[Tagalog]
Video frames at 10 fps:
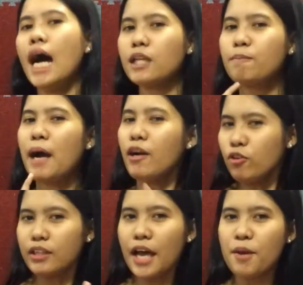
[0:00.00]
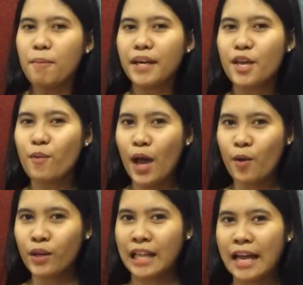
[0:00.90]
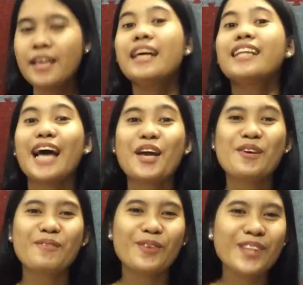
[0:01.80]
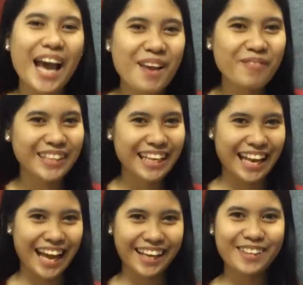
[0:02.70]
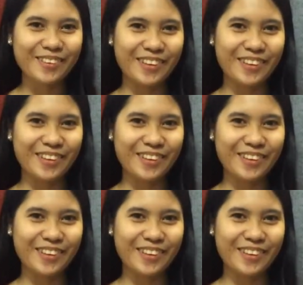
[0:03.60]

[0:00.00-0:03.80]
At bago tayo maghiwa-hiwanay, tayo muna ay manalangin